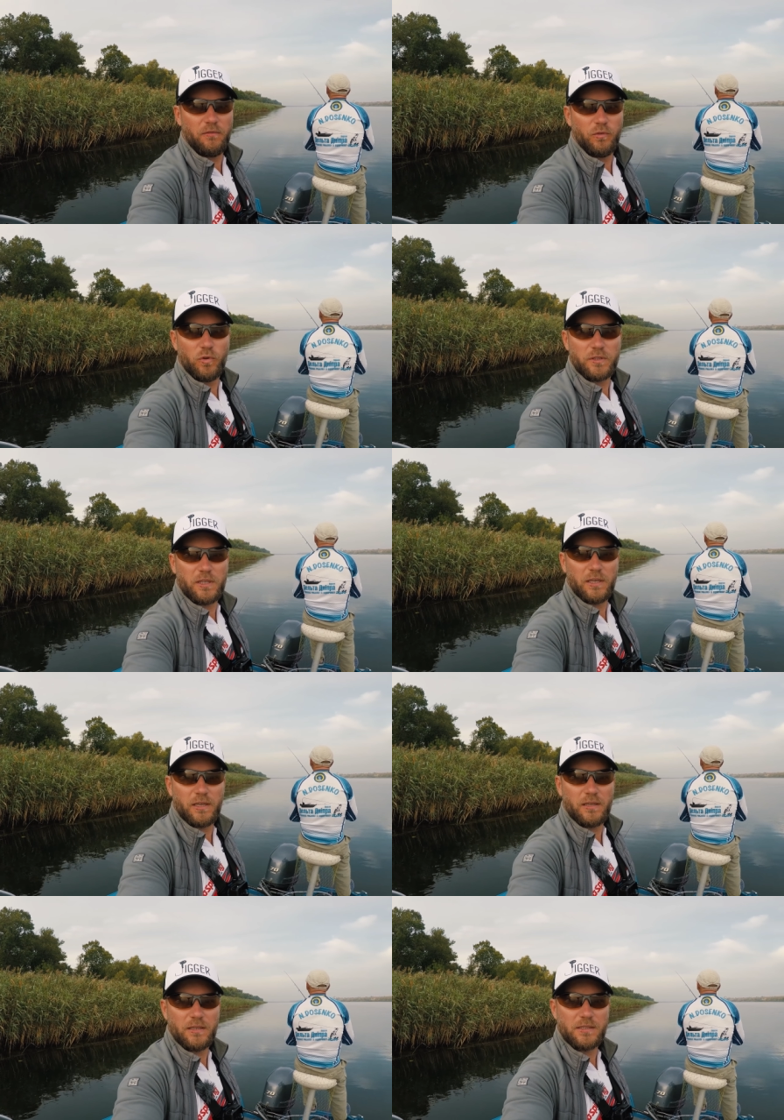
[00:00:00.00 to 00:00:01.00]
в
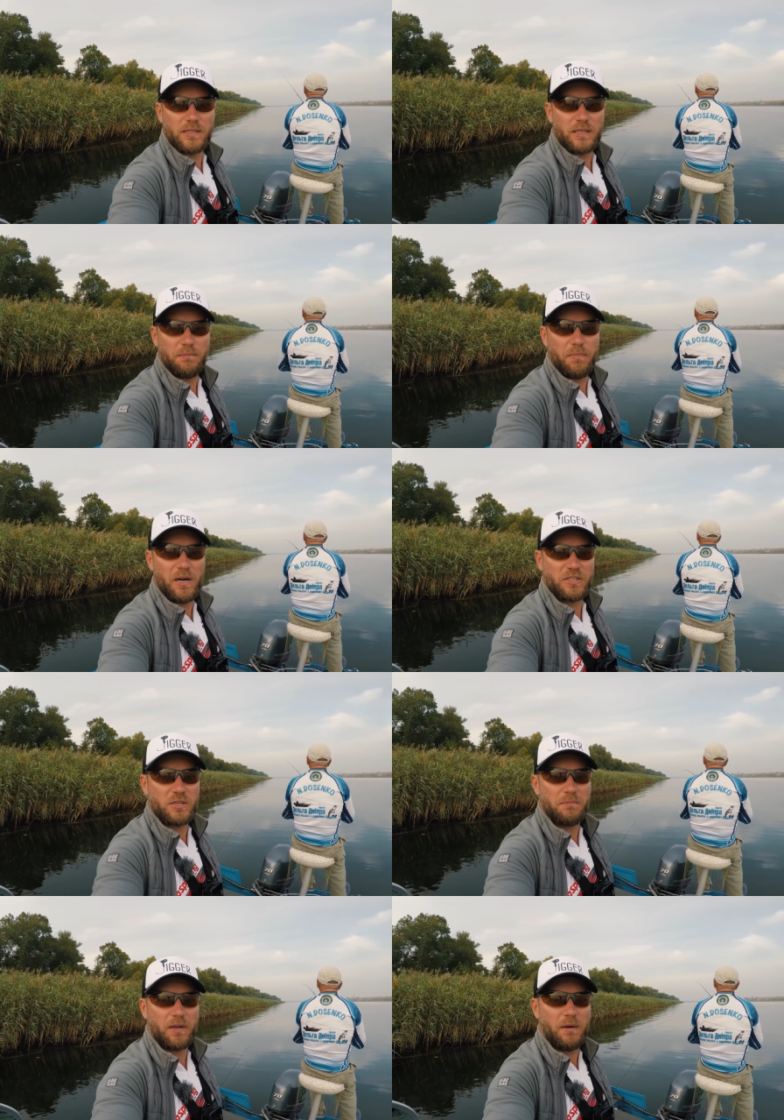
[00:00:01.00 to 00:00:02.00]
лодке с
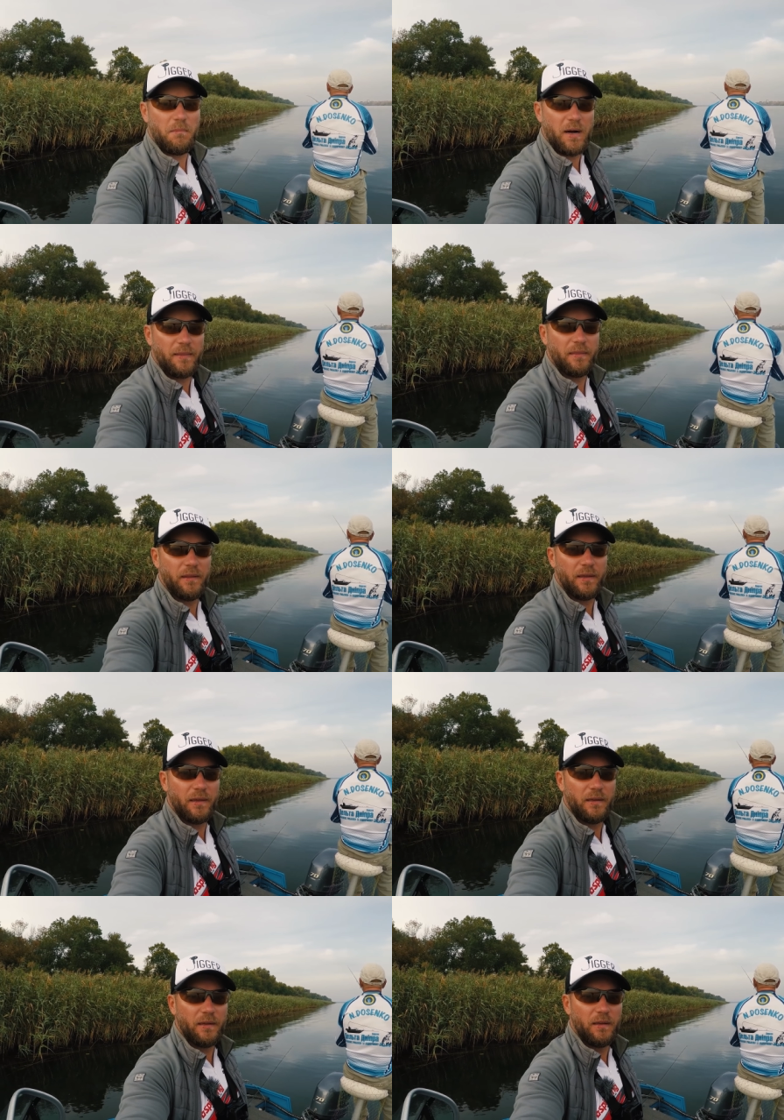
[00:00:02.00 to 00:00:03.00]
экипажем
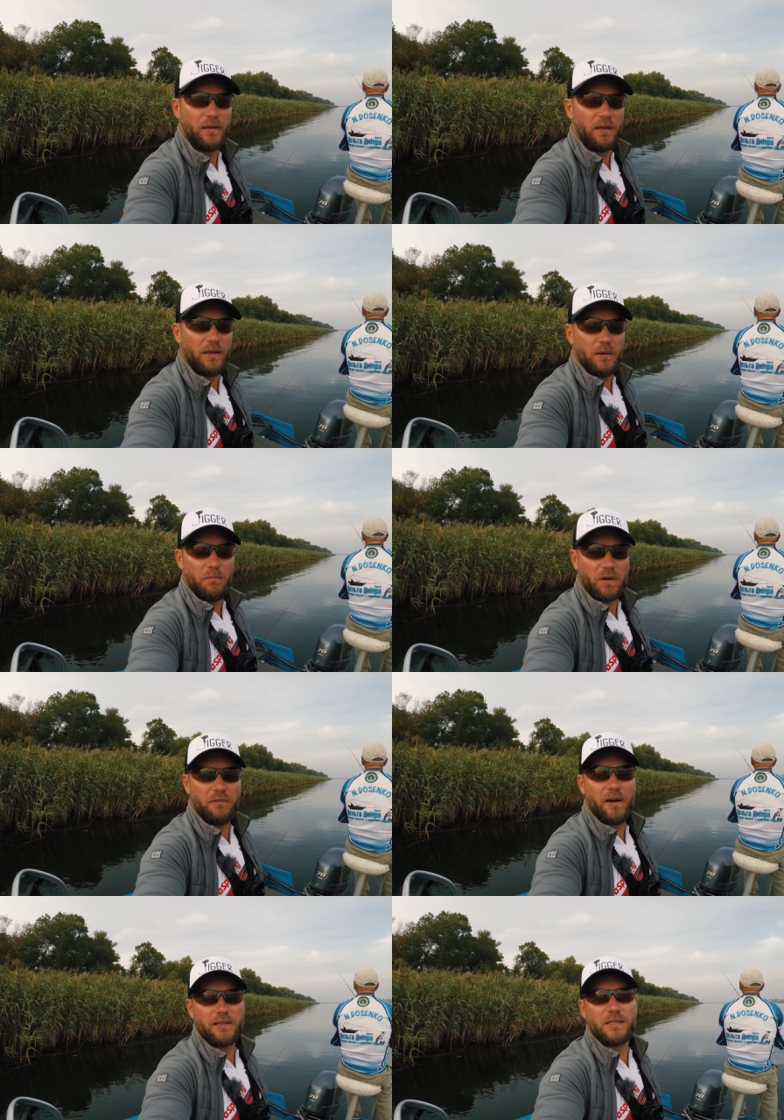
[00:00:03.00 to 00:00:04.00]
команды
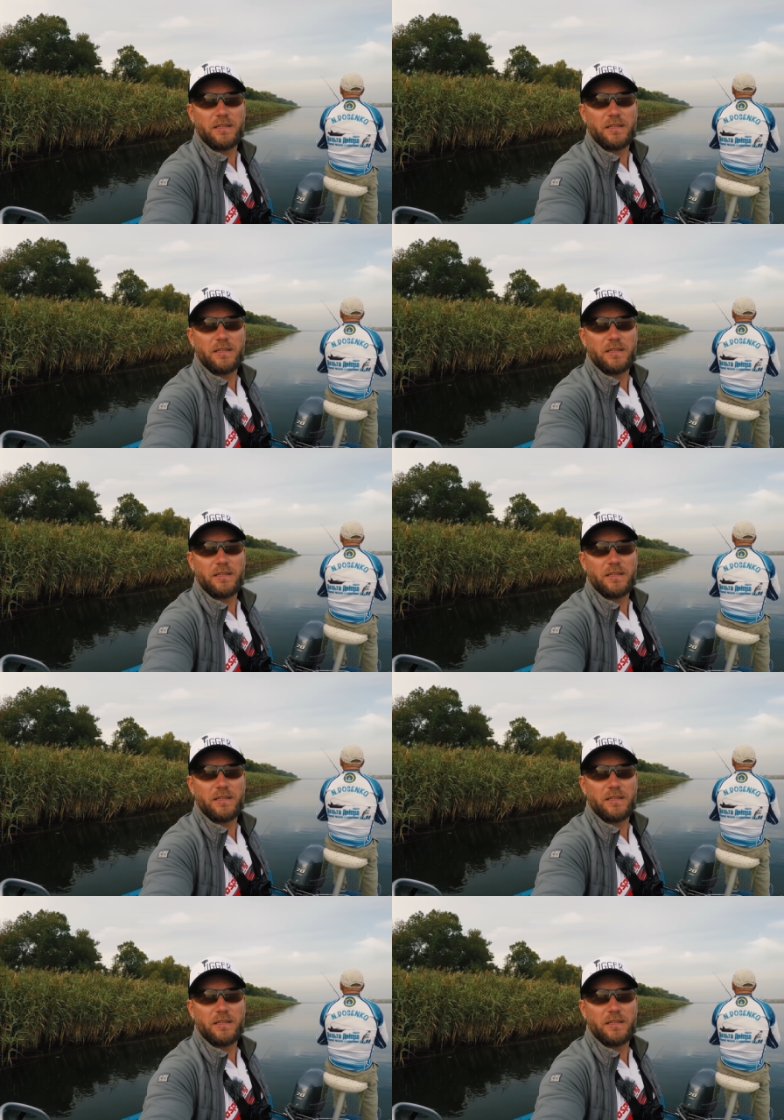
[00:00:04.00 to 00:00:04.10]
Броварня